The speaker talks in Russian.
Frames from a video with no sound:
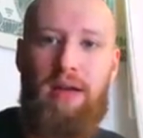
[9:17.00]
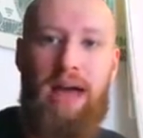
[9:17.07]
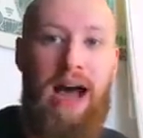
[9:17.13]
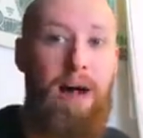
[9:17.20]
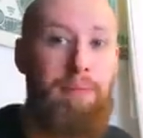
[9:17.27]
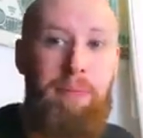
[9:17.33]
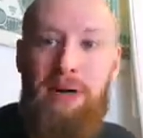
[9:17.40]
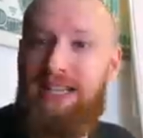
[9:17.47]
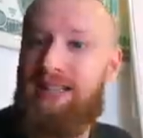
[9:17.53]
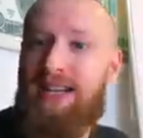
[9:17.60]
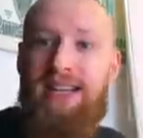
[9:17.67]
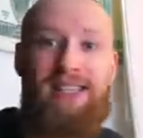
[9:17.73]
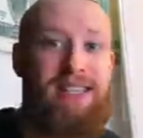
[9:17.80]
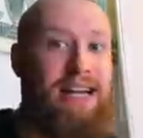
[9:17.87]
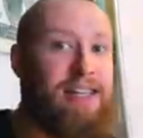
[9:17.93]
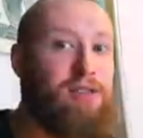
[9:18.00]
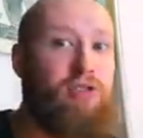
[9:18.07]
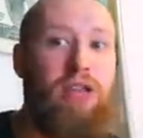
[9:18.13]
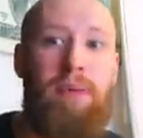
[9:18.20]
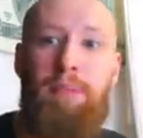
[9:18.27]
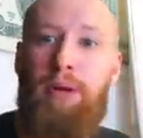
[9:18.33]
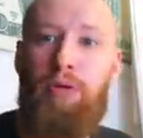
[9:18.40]
а быстро и сразу
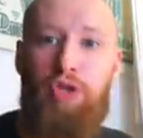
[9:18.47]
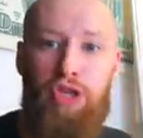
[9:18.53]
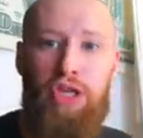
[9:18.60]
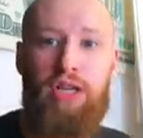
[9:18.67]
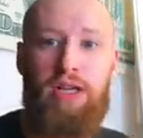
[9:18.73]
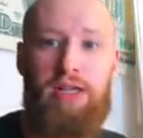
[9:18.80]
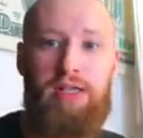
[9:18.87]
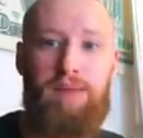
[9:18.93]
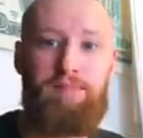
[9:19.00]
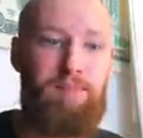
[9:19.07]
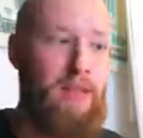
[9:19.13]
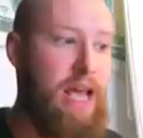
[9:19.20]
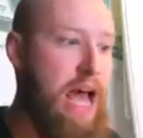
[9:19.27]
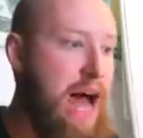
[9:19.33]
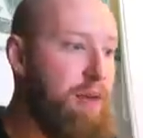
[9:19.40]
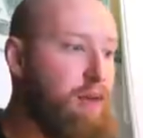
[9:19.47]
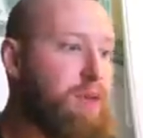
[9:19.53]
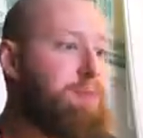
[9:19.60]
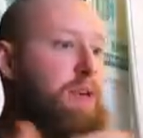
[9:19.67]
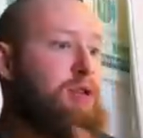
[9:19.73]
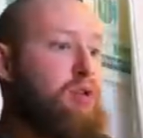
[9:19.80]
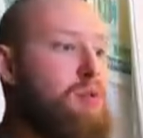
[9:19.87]
не получилось. А
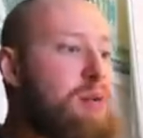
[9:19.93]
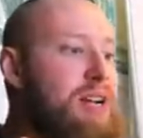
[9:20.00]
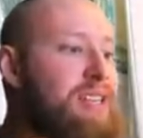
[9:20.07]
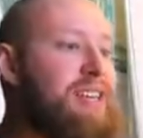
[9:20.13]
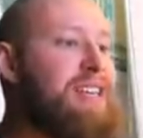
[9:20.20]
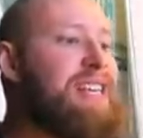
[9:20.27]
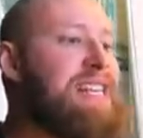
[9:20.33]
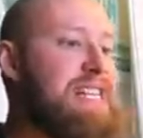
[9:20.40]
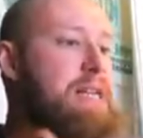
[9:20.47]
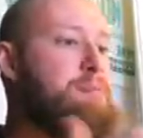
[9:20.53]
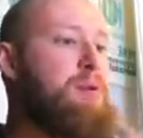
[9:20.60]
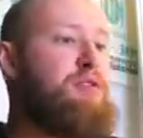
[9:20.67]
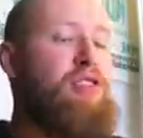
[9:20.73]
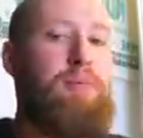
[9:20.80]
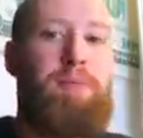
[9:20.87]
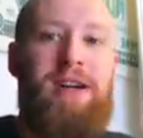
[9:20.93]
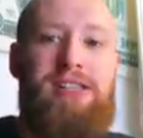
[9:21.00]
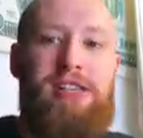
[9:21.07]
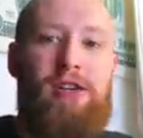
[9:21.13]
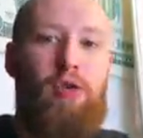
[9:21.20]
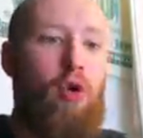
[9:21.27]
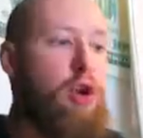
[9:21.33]
вот подумайте, если бы вы
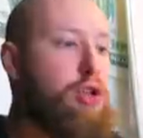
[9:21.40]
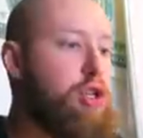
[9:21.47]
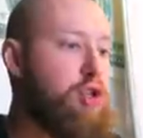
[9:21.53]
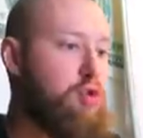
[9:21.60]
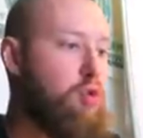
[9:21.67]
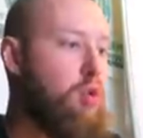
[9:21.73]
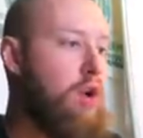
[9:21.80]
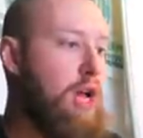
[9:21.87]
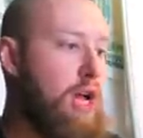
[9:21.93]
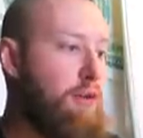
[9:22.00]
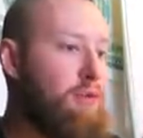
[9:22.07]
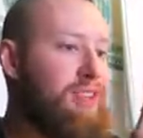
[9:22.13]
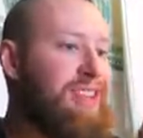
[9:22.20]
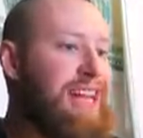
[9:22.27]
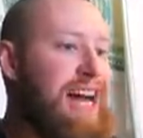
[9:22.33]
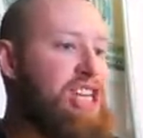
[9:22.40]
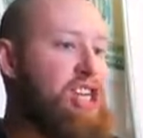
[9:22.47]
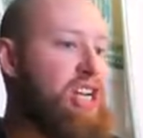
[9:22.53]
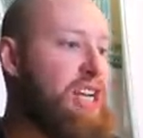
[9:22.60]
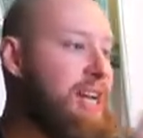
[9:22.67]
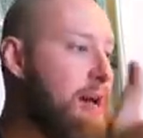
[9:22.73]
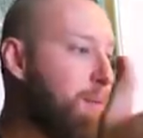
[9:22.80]
потихонечку вот
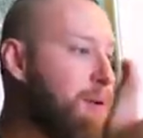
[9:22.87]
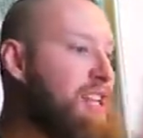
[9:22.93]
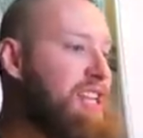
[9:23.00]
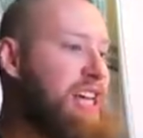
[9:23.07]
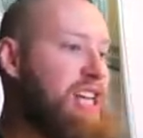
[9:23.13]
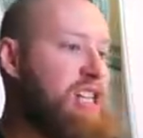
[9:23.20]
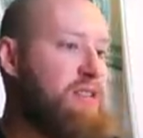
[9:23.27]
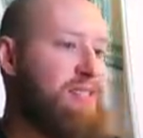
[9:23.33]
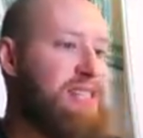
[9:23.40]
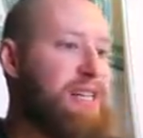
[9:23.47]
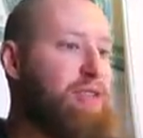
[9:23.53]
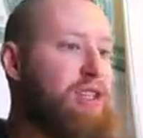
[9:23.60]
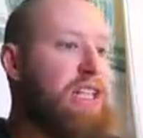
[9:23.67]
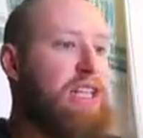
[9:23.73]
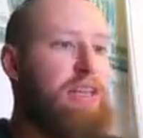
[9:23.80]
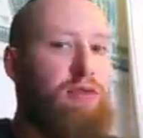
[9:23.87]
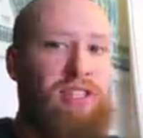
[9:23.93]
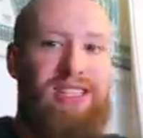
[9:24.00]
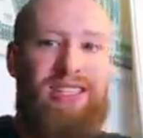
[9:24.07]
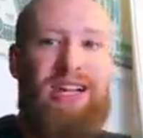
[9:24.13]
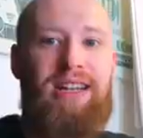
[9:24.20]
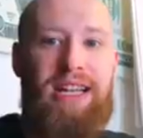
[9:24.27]
начали придерживаться вот этой
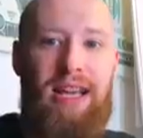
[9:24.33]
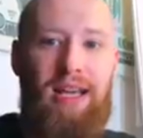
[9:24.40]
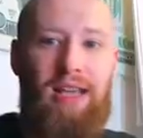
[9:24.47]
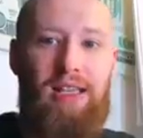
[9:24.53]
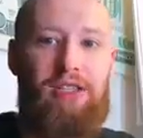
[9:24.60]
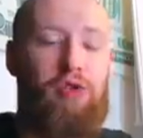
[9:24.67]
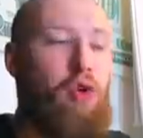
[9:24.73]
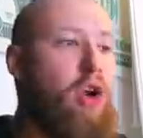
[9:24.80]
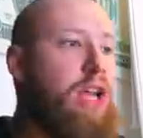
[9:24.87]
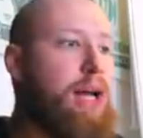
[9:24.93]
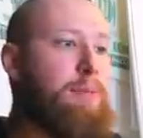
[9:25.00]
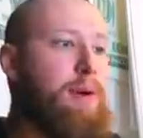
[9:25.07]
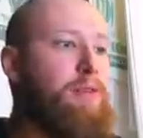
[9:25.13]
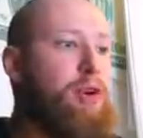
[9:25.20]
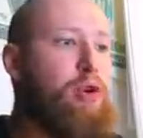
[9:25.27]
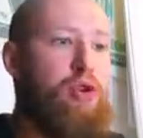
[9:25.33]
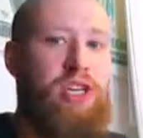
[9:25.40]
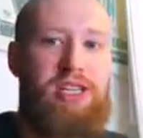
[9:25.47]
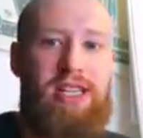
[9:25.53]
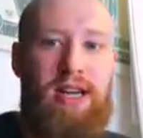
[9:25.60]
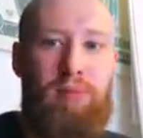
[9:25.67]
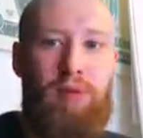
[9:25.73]
вот стратегии, сколько бы вы
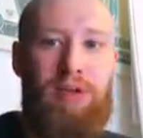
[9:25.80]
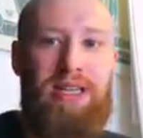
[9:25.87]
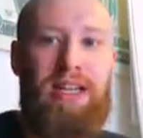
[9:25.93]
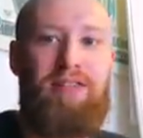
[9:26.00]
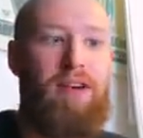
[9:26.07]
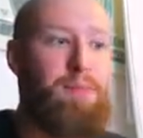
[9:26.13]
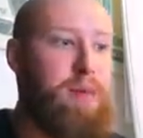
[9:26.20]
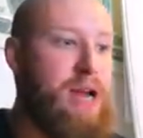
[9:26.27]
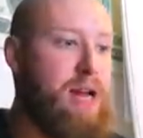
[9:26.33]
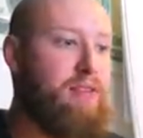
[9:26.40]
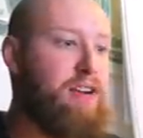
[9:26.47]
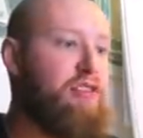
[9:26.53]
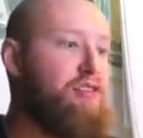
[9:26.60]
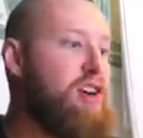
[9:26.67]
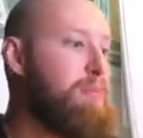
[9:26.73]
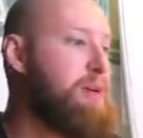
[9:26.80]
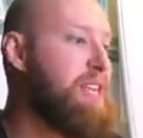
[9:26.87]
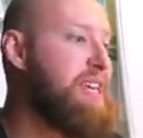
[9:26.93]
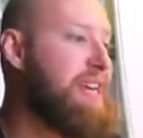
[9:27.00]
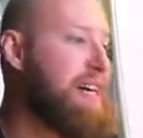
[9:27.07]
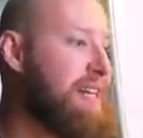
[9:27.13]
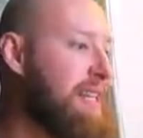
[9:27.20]
уже заработали? Во-первых, вы бы
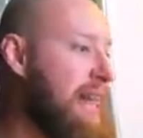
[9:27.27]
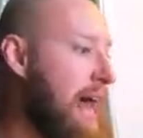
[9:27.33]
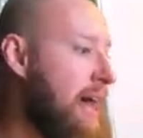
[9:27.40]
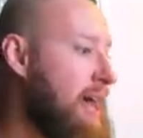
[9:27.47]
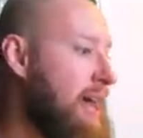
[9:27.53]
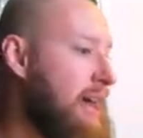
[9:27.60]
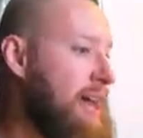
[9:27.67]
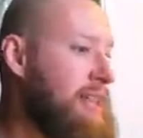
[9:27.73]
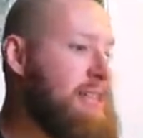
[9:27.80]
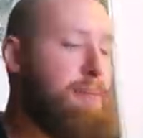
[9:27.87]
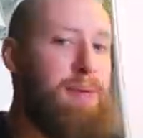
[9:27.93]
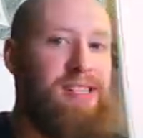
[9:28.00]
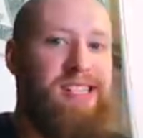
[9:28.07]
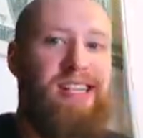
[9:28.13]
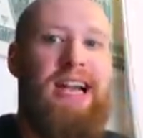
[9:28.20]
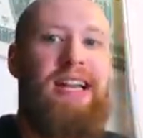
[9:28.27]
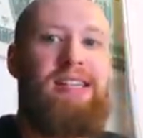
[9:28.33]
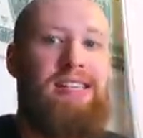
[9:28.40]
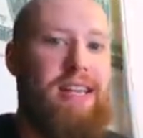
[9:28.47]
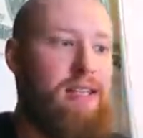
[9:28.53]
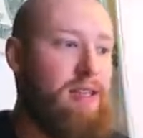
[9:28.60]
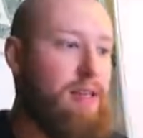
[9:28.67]
никогда не потеряли
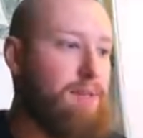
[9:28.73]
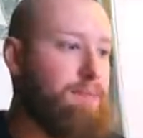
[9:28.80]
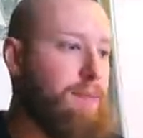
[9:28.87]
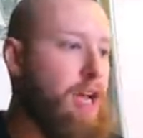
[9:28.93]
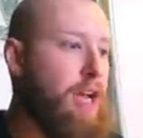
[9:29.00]
деньги.